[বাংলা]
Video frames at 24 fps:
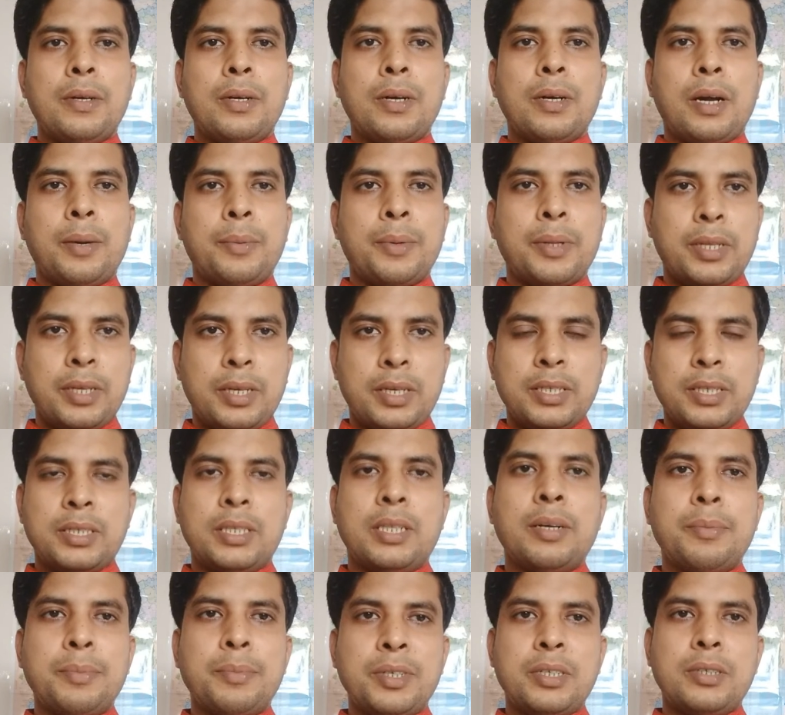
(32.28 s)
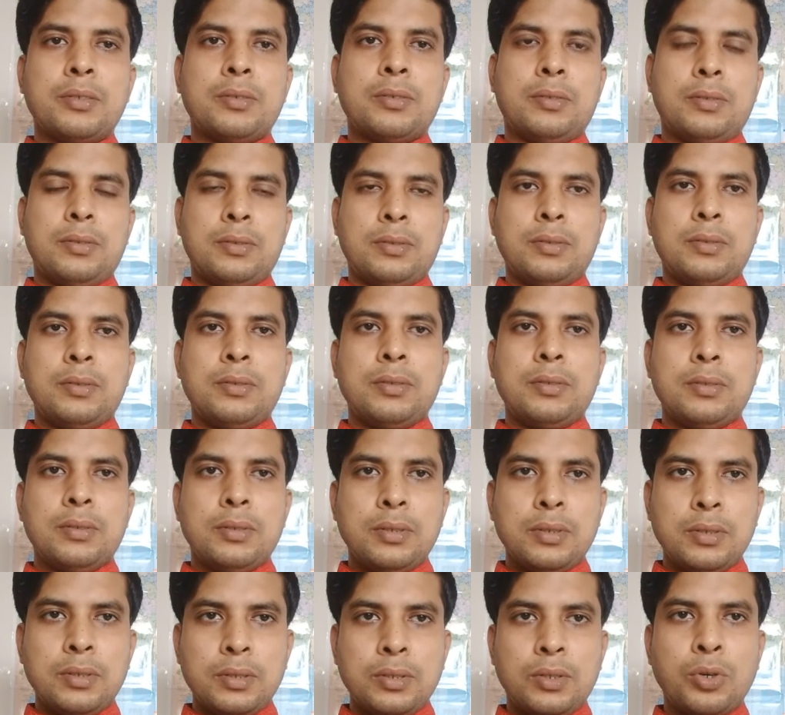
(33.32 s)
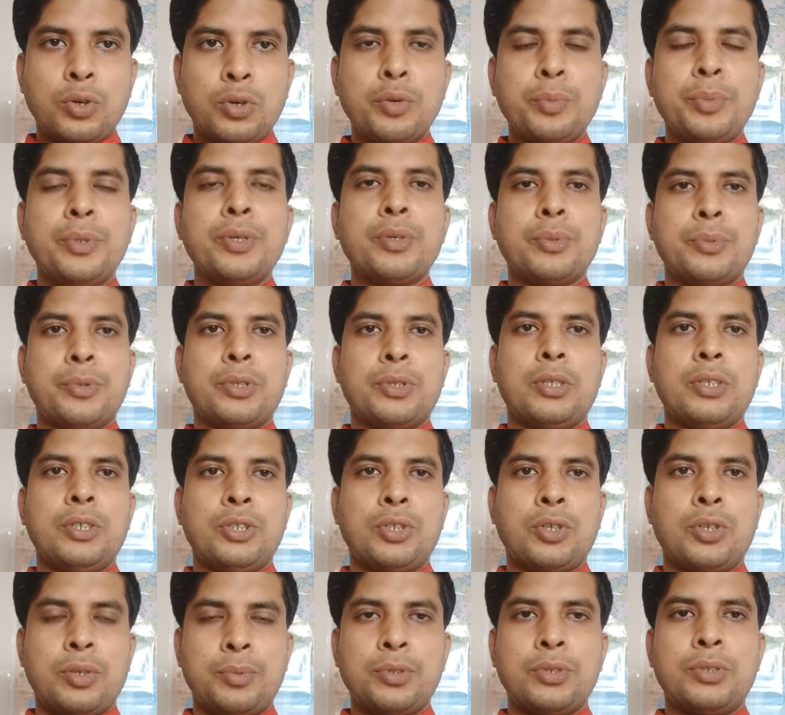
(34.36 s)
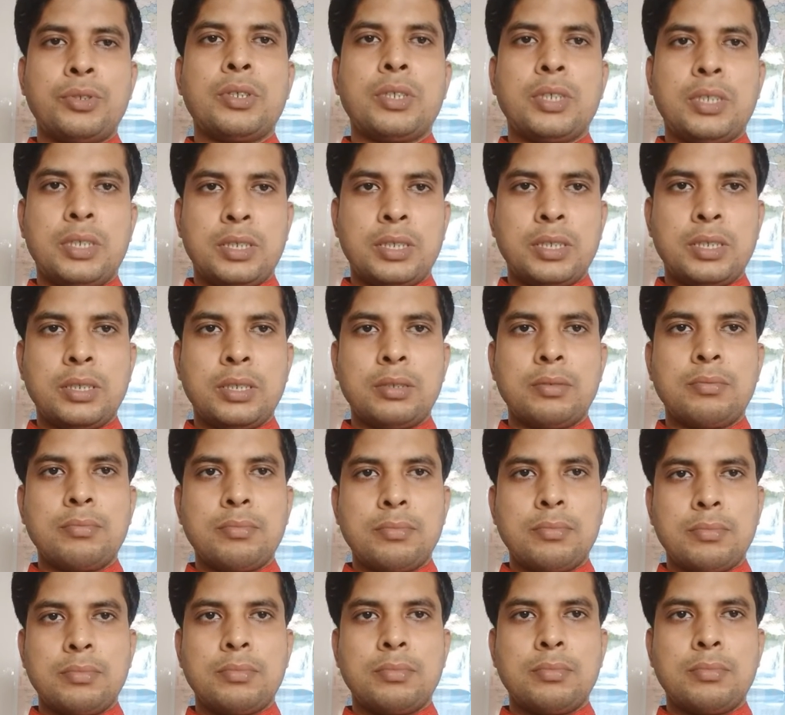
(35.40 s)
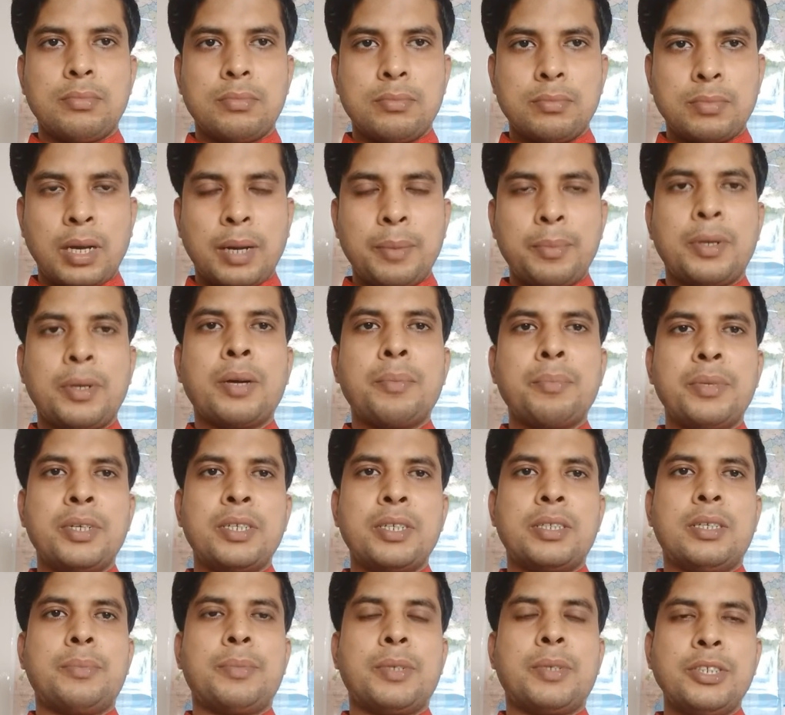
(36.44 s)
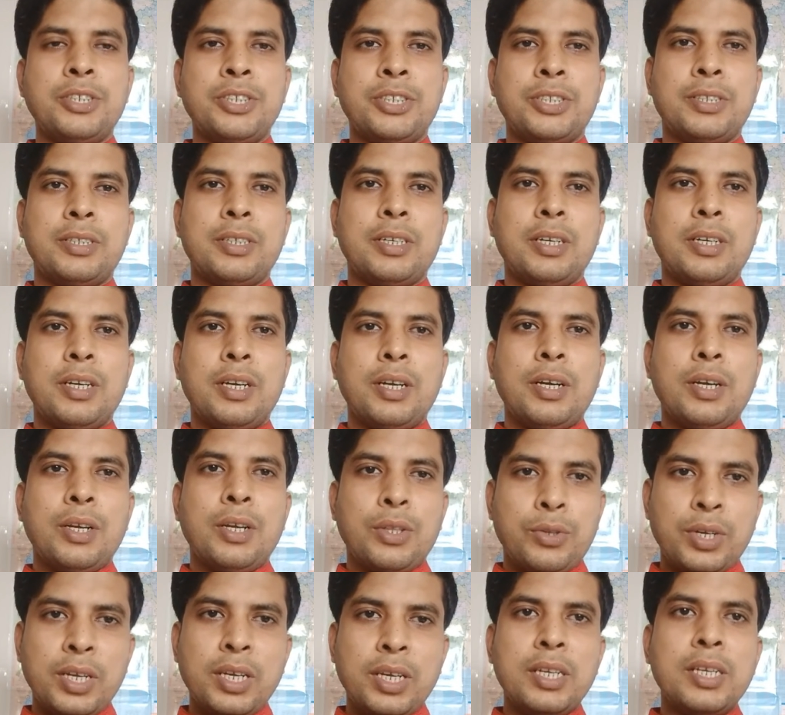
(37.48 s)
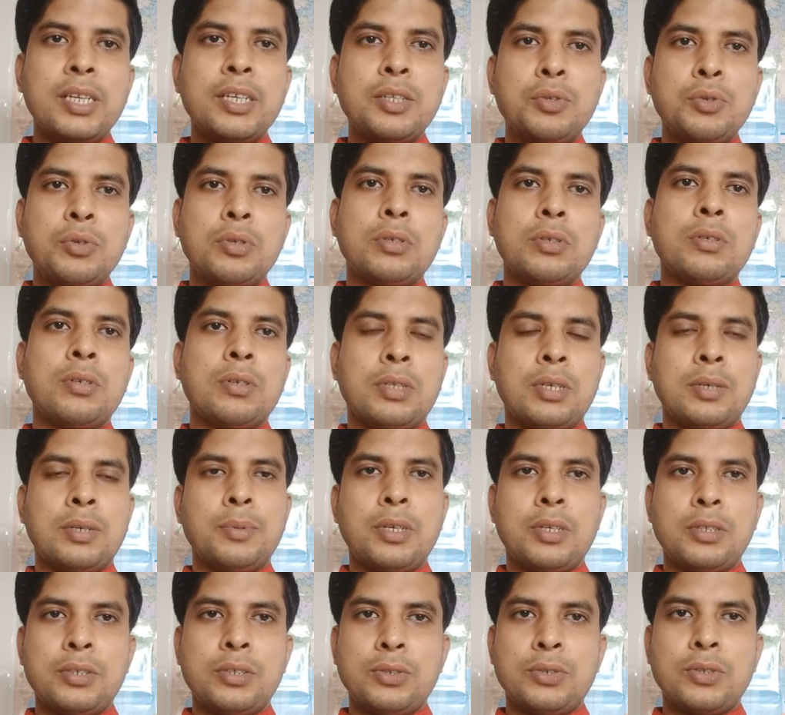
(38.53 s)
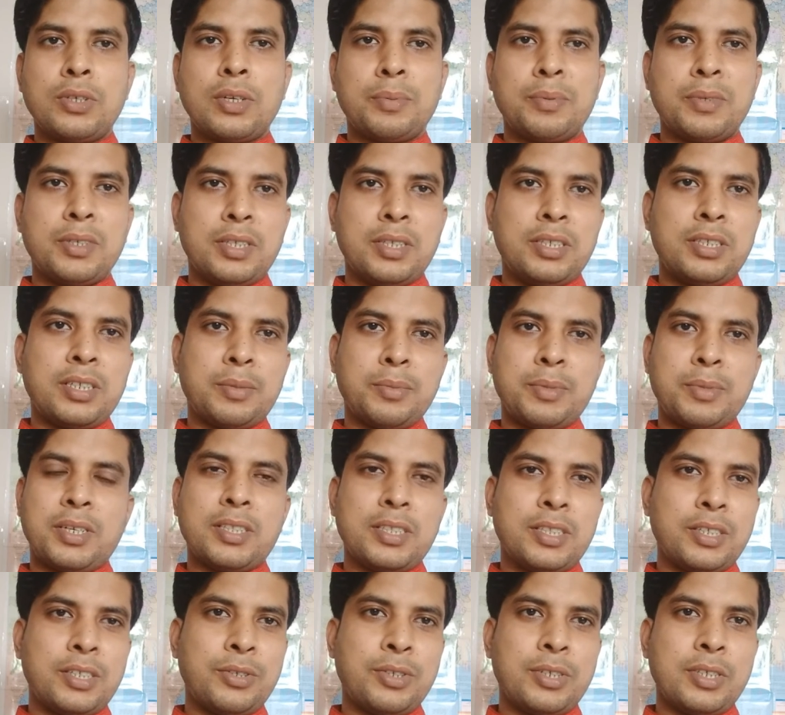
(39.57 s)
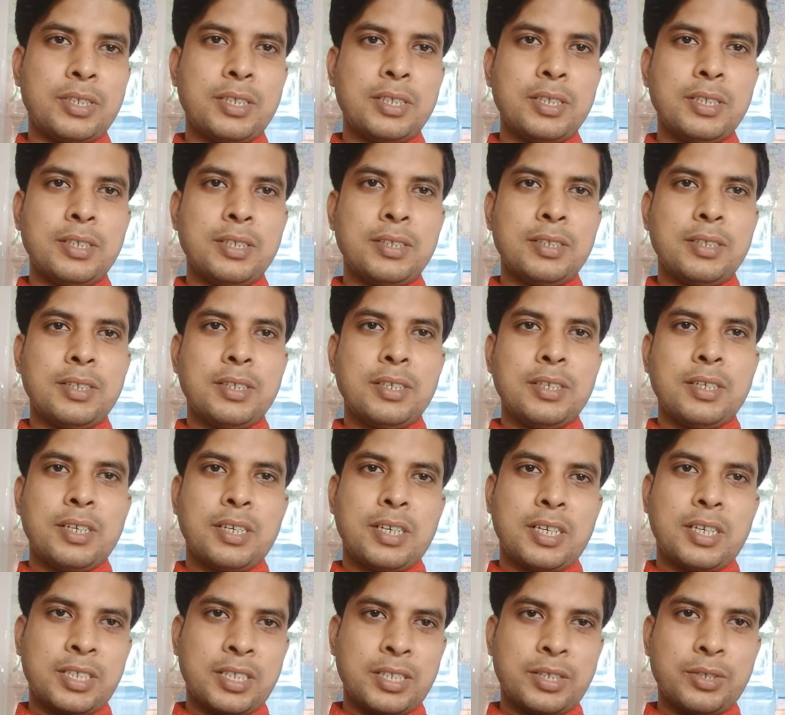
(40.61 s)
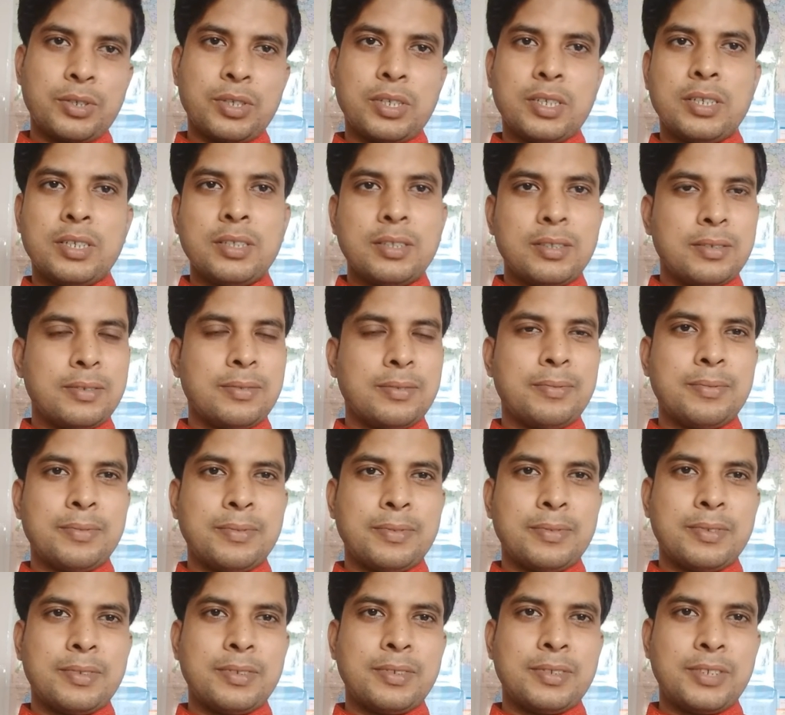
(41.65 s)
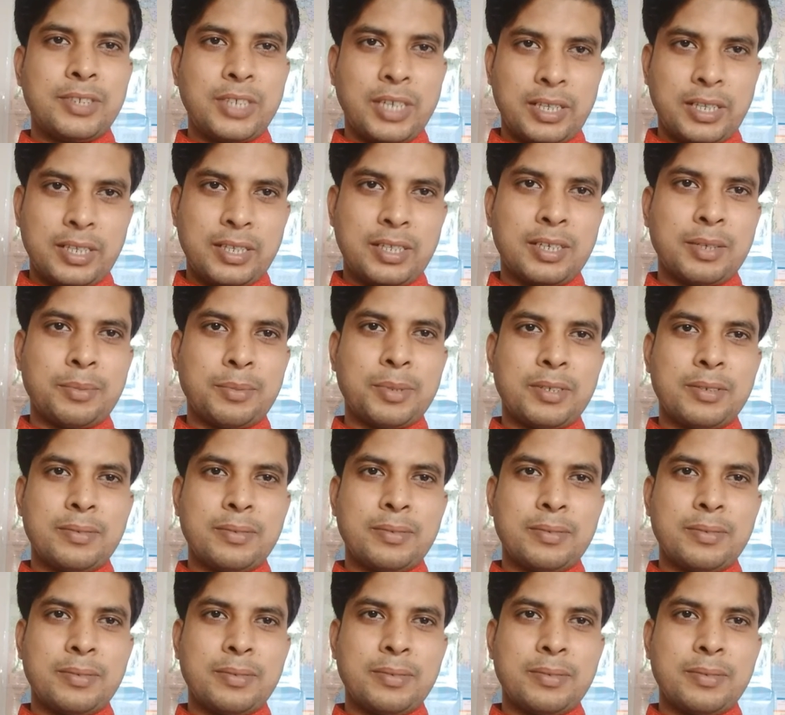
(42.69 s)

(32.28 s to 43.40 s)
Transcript: আমাদের ইসলামী ধর্মীয় মতে সর্বোচ্চ একটি ভাবগাম্ভীর্যের মাস তো এ নিয়েই দুটো কথা বলার জন্য আপনাদের সামনে হাজির হয়েছি আশা করি ছাদে থাকবে